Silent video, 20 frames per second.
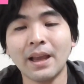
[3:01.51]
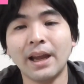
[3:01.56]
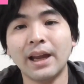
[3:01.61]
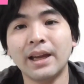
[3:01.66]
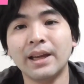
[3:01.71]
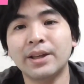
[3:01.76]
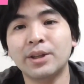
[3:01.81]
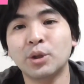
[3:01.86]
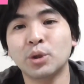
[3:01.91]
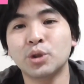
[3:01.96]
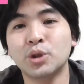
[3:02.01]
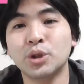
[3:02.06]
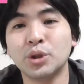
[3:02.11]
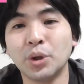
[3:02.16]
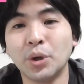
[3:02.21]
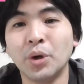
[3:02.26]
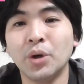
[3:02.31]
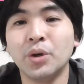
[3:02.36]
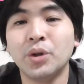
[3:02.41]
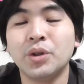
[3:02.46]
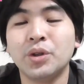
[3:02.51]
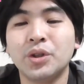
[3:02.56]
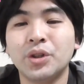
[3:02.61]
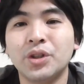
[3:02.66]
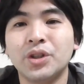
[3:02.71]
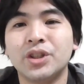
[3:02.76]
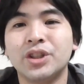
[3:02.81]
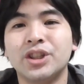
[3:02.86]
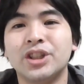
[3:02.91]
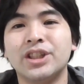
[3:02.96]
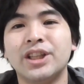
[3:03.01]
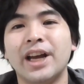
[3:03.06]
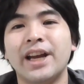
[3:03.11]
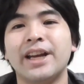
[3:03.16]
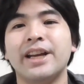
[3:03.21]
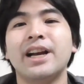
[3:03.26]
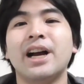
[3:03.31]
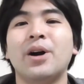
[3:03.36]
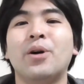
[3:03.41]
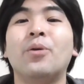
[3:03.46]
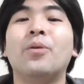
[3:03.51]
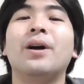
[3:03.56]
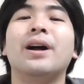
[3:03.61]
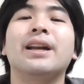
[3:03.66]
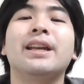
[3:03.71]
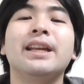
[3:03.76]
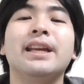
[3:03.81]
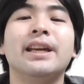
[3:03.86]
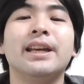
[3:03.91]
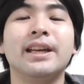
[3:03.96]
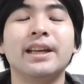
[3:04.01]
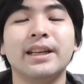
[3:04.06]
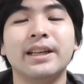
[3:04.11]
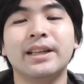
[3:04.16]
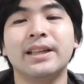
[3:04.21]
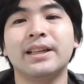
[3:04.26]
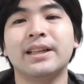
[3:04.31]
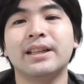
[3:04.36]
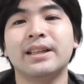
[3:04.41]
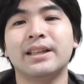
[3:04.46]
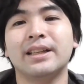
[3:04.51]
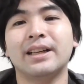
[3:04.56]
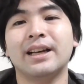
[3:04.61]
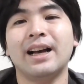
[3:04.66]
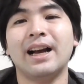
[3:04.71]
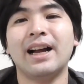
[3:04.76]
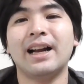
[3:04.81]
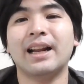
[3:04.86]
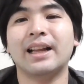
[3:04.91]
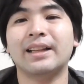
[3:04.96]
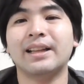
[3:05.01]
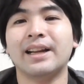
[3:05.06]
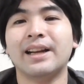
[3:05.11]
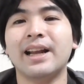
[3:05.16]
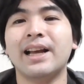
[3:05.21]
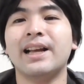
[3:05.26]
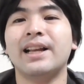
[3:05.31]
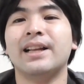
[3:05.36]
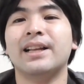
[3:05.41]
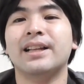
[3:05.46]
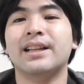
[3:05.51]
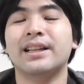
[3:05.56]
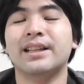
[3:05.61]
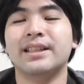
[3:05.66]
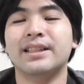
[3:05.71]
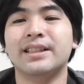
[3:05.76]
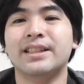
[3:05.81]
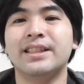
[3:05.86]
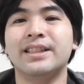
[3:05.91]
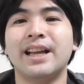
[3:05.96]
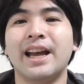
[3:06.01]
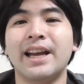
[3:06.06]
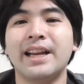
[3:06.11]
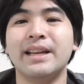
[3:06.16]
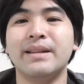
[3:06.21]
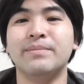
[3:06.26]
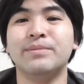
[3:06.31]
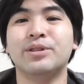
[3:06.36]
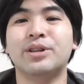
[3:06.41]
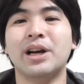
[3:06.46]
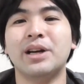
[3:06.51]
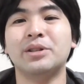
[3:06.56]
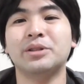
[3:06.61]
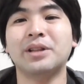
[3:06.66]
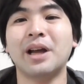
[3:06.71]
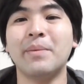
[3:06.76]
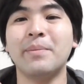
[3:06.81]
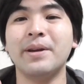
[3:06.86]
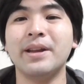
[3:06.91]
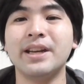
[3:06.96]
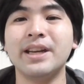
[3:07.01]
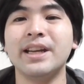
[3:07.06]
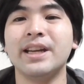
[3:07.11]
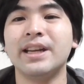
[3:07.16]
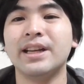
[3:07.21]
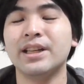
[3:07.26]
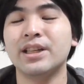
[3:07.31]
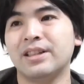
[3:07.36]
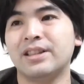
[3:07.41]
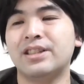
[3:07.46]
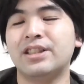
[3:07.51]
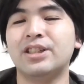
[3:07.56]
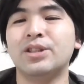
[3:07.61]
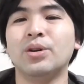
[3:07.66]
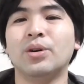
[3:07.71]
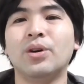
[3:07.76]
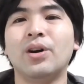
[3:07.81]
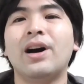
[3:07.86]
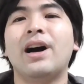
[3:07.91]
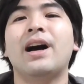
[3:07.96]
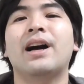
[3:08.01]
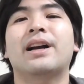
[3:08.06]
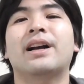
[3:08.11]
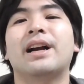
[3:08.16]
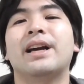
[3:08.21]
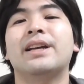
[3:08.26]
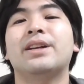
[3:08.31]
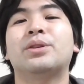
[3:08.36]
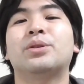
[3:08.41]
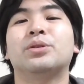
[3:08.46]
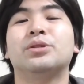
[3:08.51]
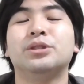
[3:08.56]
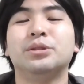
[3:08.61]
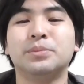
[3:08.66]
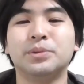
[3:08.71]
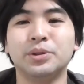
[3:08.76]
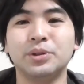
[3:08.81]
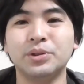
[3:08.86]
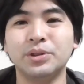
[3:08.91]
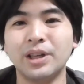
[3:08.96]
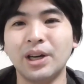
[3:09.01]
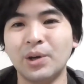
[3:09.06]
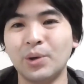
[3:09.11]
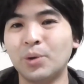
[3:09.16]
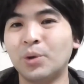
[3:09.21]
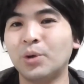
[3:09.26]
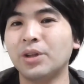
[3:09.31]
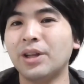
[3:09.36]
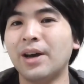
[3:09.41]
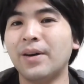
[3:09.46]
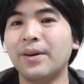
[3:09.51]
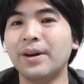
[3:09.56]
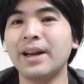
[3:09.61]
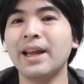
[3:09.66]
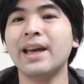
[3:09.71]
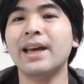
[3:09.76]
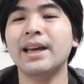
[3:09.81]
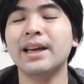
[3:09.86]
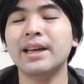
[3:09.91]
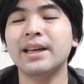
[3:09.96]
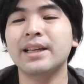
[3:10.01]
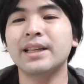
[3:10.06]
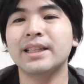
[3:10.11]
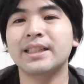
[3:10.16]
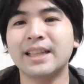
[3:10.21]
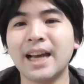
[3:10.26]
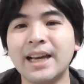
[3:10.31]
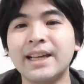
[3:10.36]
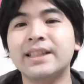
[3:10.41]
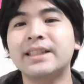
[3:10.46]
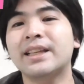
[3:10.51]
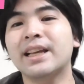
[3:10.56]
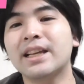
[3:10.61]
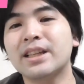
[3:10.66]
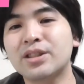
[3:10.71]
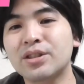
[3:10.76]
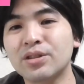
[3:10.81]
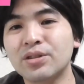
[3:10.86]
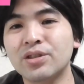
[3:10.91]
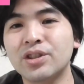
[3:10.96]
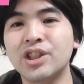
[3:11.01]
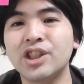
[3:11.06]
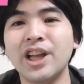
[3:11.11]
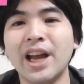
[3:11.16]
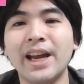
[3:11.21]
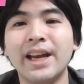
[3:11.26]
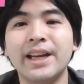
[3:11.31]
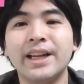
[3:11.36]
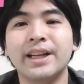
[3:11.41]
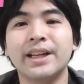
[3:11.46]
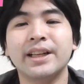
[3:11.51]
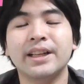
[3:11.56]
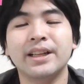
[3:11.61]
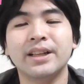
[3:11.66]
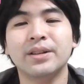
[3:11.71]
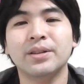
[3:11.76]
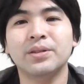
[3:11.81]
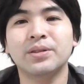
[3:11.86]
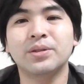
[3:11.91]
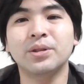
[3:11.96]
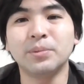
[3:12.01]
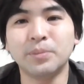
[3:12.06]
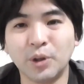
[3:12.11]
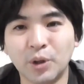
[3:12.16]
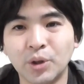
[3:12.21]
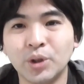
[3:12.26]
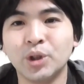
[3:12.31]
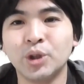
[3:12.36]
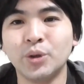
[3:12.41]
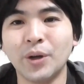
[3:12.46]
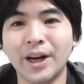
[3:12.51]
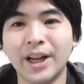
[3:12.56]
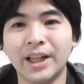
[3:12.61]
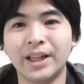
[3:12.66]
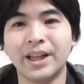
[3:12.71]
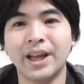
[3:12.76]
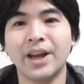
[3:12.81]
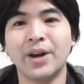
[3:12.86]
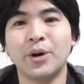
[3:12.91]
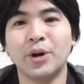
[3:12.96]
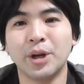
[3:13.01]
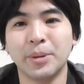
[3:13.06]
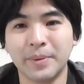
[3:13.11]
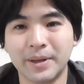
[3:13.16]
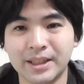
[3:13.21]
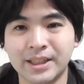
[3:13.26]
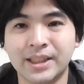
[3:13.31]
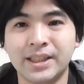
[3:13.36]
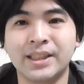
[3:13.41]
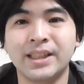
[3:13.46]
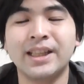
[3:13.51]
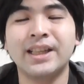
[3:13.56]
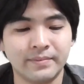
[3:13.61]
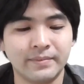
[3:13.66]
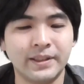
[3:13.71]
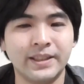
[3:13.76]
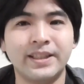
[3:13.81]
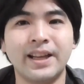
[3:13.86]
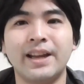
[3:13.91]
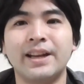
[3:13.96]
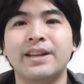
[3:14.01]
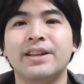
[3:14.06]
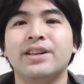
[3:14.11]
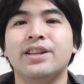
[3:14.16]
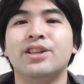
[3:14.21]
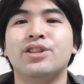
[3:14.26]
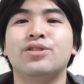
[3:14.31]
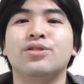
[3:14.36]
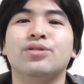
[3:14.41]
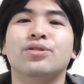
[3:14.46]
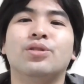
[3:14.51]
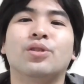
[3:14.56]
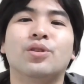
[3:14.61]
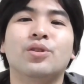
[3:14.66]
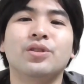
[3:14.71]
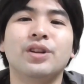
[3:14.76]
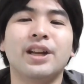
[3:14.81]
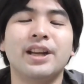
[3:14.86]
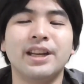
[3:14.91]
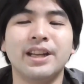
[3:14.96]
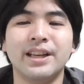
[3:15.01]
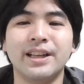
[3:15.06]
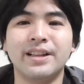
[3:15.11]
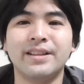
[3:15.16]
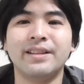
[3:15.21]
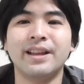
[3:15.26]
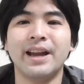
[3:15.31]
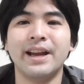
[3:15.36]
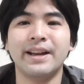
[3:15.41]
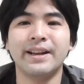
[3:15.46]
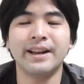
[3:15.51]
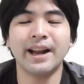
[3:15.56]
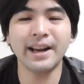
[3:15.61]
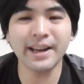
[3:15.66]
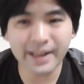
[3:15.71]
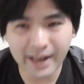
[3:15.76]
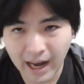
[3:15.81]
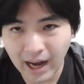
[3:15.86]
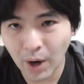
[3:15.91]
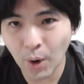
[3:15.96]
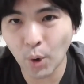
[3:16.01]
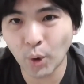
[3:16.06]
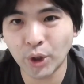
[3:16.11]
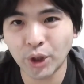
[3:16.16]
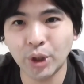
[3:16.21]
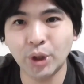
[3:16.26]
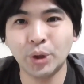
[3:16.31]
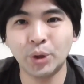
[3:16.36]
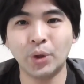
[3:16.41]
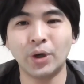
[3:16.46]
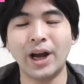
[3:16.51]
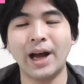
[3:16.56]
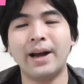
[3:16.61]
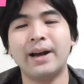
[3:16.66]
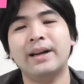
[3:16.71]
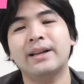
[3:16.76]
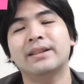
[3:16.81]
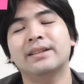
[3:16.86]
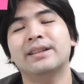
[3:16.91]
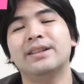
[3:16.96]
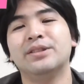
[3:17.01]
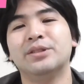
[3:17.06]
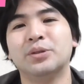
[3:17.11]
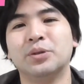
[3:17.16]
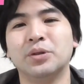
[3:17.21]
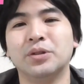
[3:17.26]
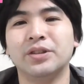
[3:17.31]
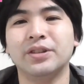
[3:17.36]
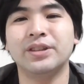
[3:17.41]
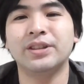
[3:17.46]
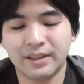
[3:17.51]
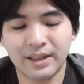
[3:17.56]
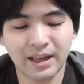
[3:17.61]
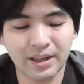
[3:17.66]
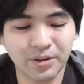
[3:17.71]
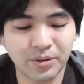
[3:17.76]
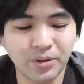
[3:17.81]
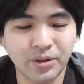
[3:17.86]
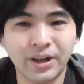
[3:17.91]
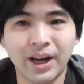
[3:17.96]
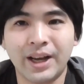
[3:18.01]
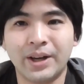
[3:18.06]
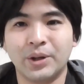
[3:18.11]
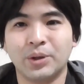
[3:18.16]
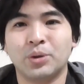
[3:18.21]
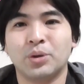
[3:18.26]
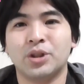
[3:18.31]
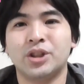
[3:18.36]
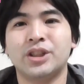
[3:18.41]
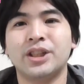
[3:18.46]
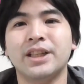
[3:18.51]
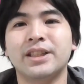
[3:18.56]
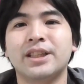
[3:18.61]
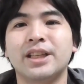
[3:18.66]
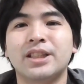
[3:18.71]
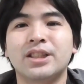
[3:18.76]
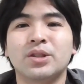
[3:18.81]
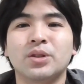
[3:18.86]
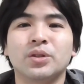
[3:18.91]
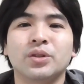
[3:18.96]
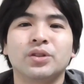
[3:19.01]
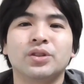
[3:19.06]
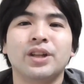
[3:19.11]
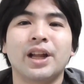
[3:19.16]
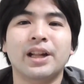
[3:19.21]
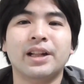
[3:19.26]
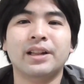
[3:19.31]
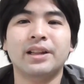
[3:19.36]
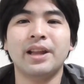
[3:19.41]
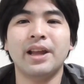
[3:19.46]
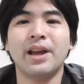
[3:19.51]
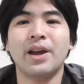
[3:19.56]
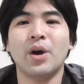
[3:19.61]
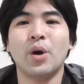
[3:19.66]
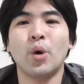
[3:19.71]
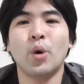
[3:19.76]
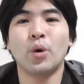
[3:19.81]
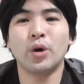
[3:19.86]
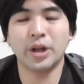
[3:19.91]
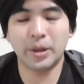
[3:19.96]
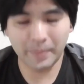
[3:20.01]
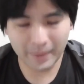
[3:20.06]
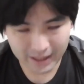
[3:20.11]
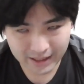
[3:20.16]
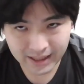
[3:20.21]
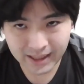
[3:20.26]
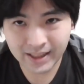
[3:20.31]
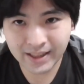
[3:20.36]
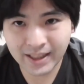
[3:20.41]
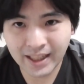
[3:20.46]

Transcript: えー、一つの時代が終わり、新たな時代に向かうために一度破壊というものが行われ、再生する時代とも言われております。2026年に一体何が起きるのかっていうのが今回の都市伝説となっております。